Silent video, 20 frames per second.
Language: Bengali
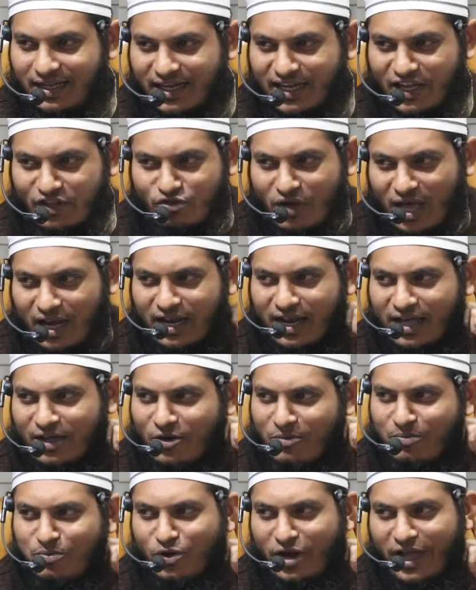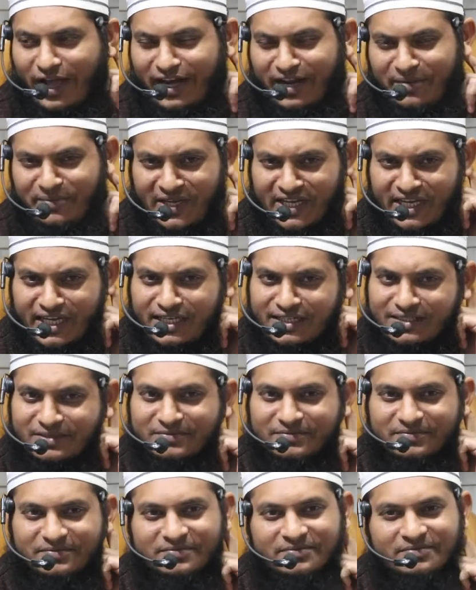কিন্তু আল্লাহ রব্বুল আলমী
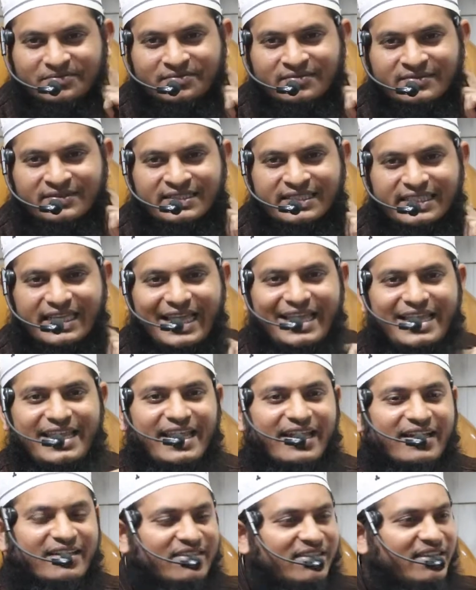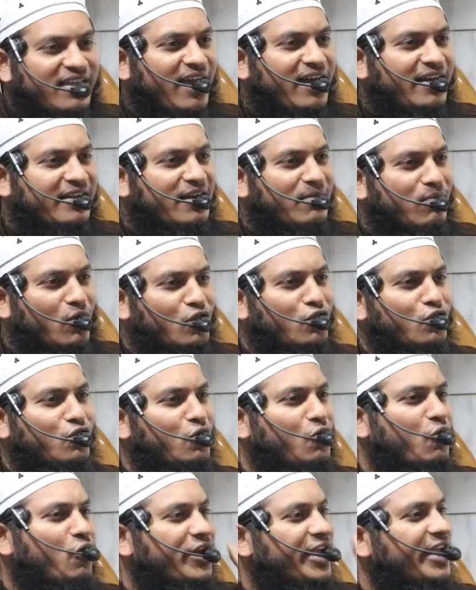এই এখতিয়ার এটা বন্ধ
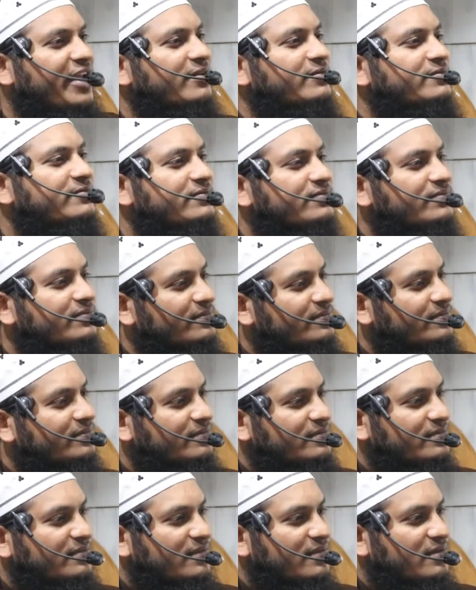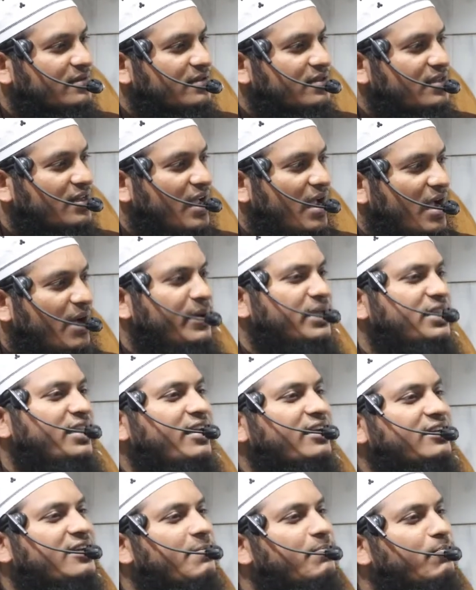করে আমাদের
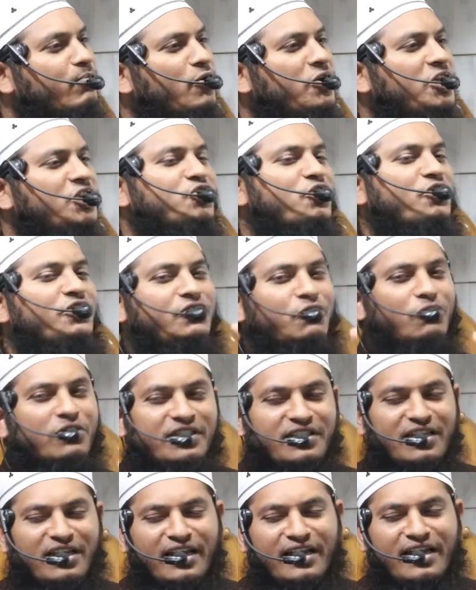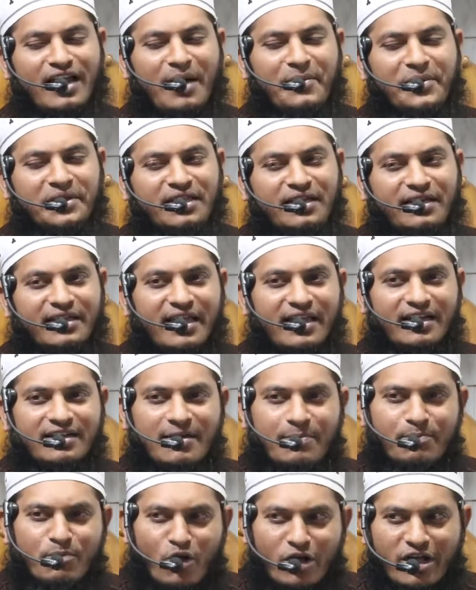একটা পরিচয় তুলে দিলেন আমাদেরকে
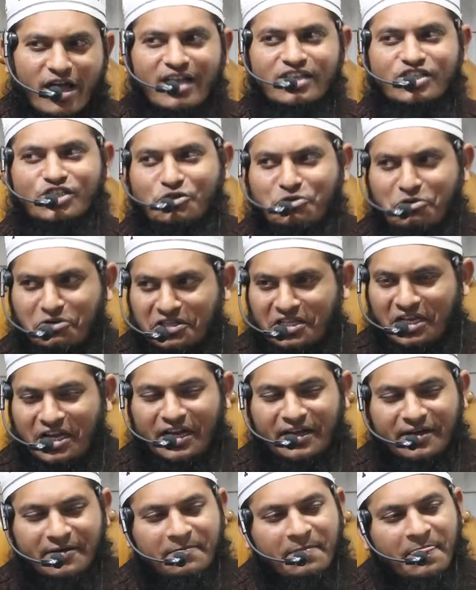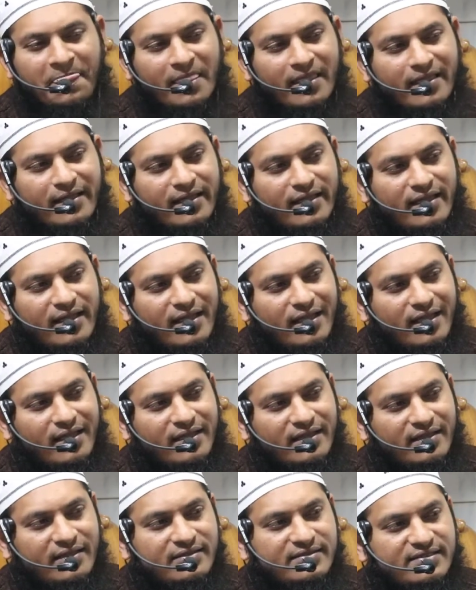একটা প্রকাশ করে দিলেন
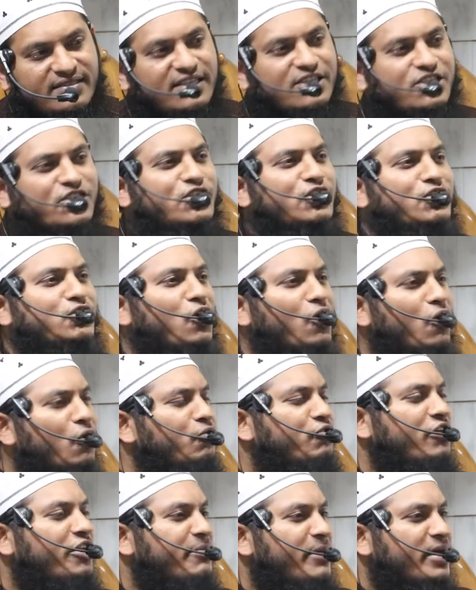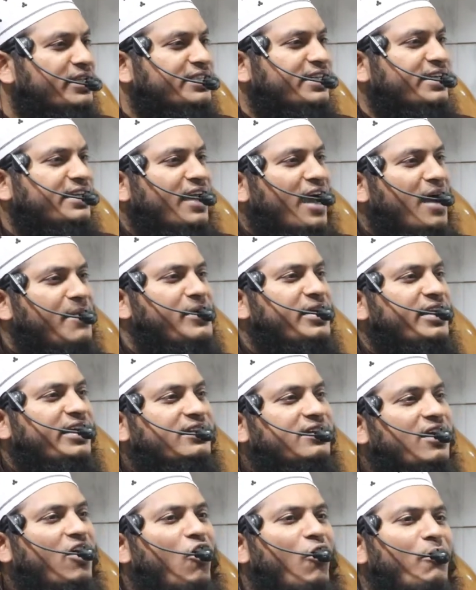সৃষ্টি জগতের মাঝে আমার
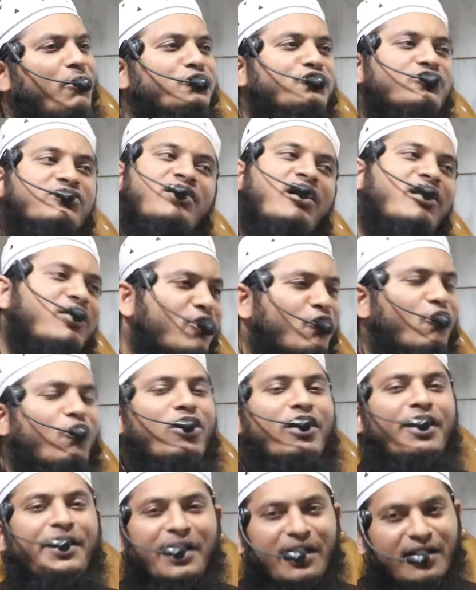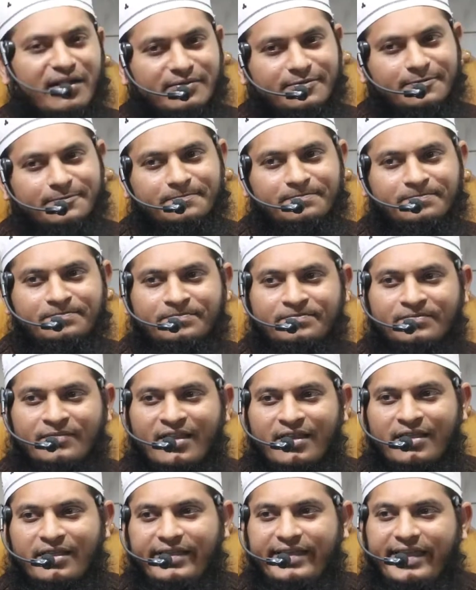একটা অবস্থান করলেন
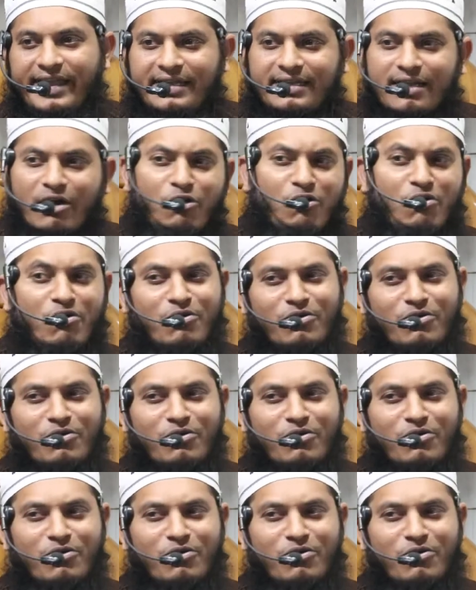এটাও